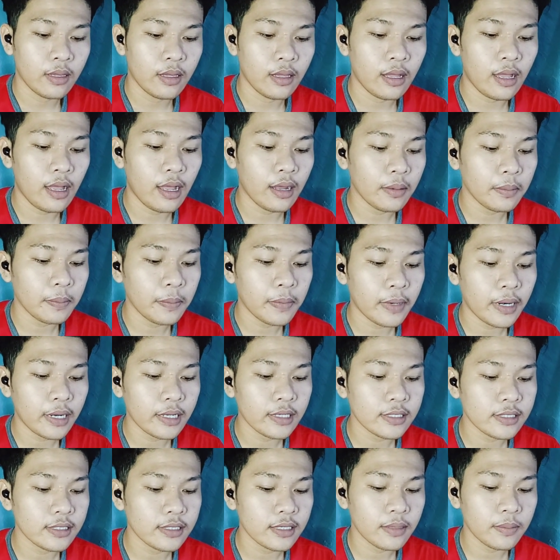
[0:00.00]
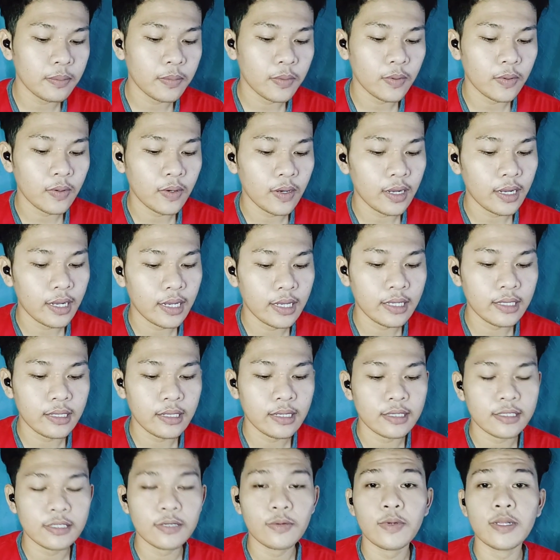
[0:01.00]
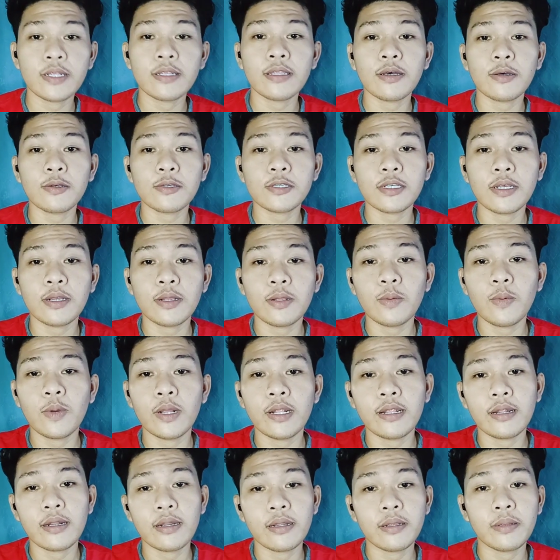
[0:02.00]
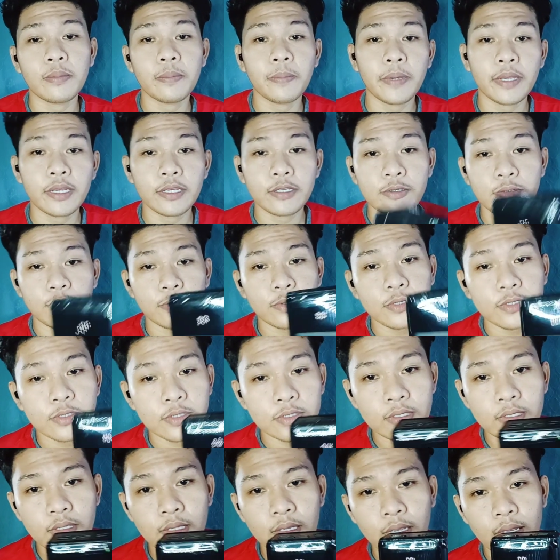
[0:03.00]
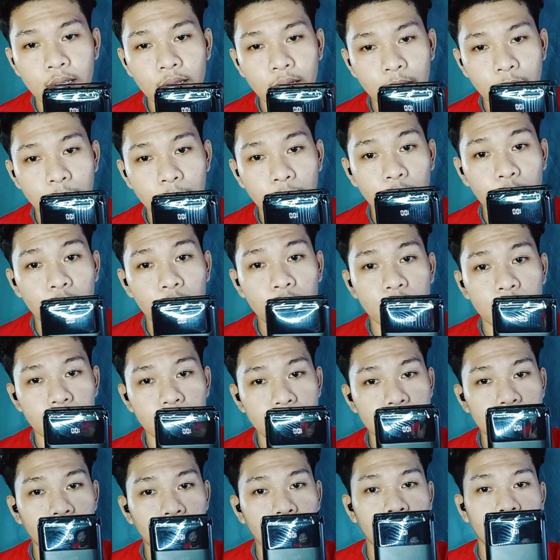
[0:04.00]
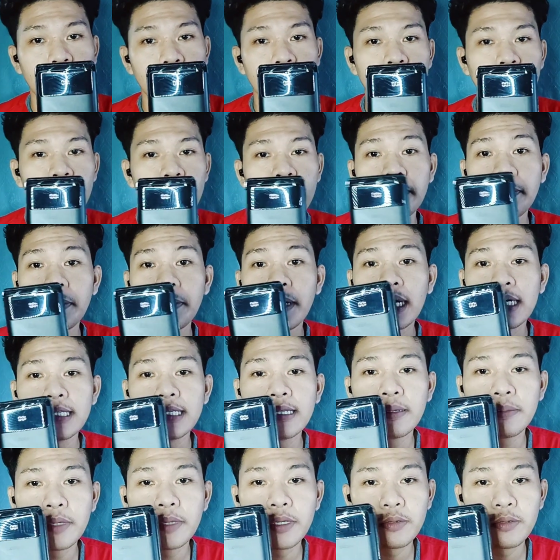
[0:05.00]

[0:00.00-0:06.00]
Ang price niya po ay nasa 1,100 pesos bawat isa. Hindi pa kasama yung